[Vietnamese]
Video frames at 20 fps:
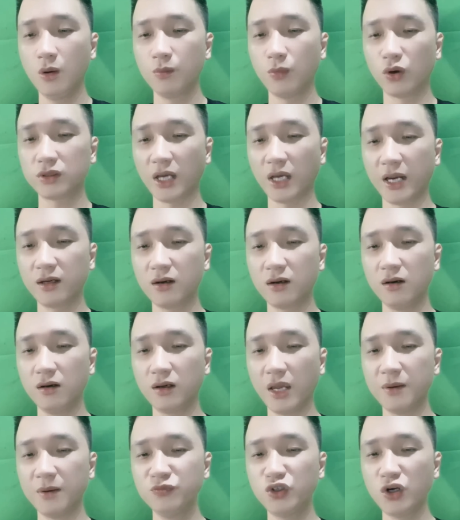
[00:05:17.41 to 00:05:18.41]
Một thành cự
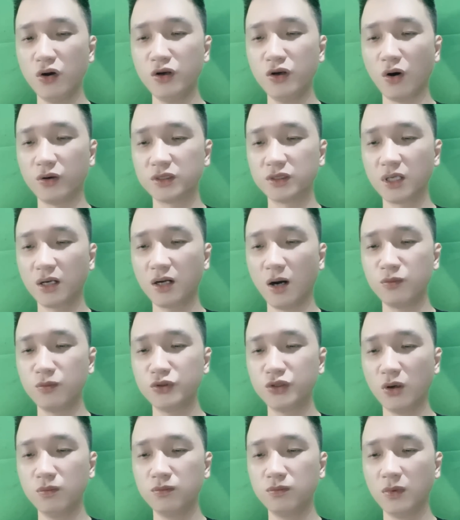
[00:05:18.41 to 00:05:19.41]
kiếm trôi nổi giữa không
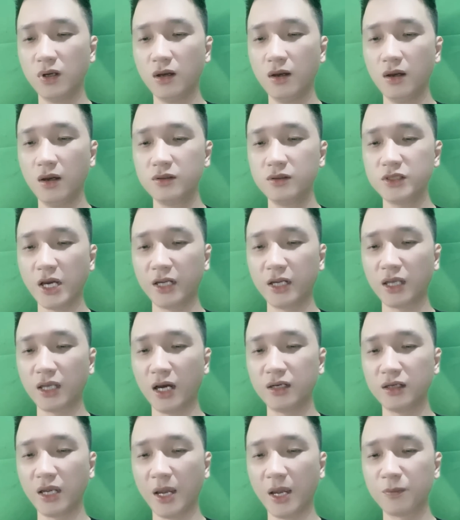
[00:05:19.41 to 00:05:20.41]
trung, trên
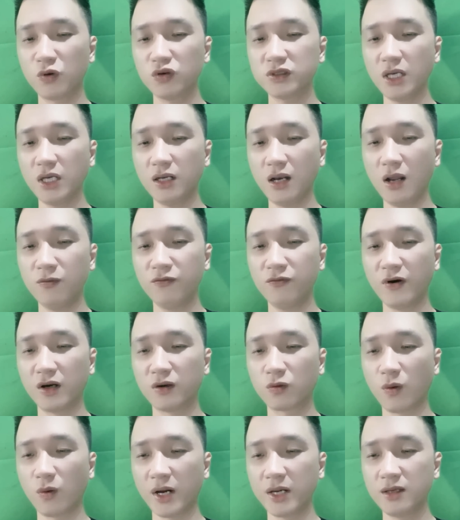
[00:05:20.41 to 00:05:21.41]
thần kiếm có xích long
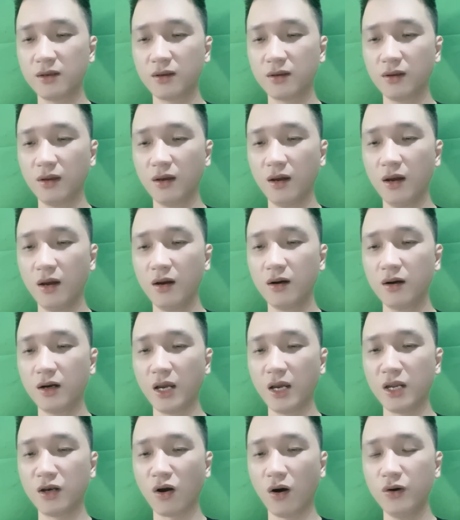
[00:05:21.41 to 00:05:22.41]
vờn quanh.
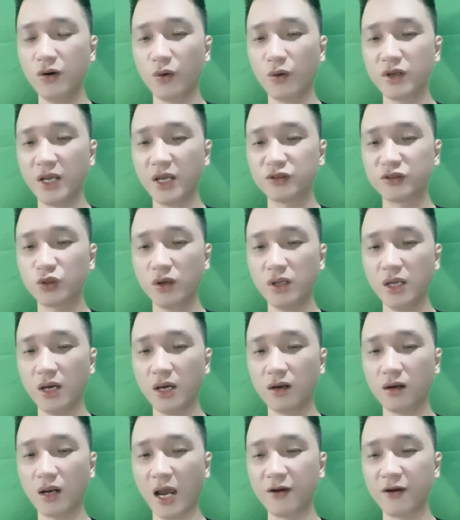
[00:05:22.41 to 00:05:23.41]
Khi nó đột nhiên xuất
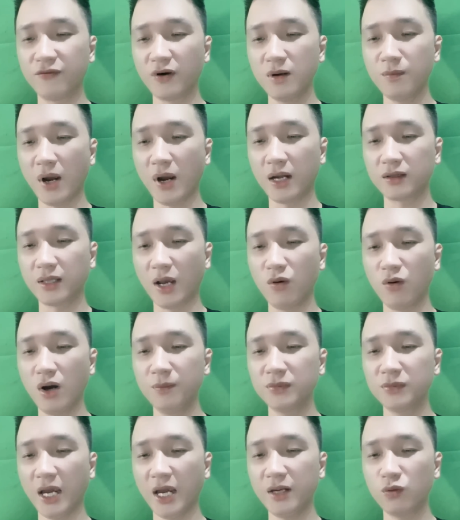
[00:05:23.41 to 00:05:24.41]
hiện lại vẫn mang theo
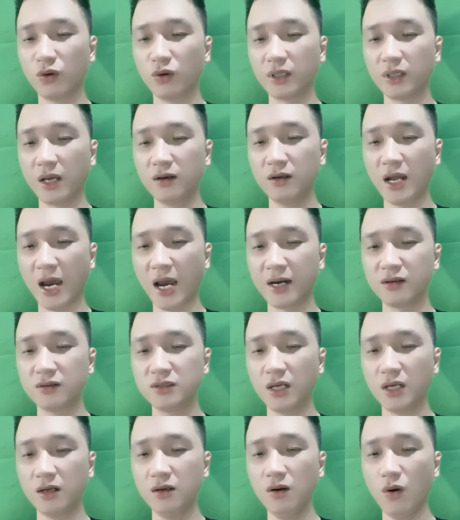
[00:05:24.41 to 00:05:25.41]
âm thanh của tiếng đàn
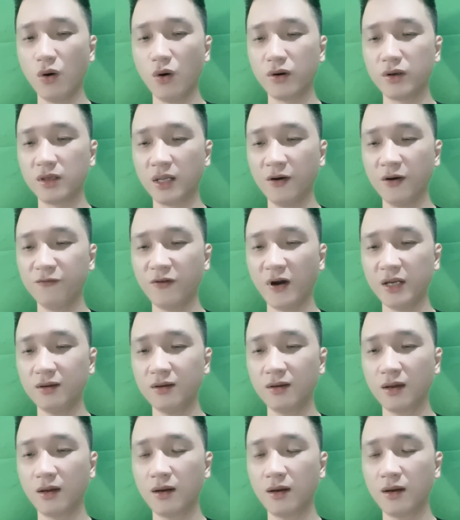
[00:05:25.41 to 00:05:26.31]
chấn hồn nhiếp phách.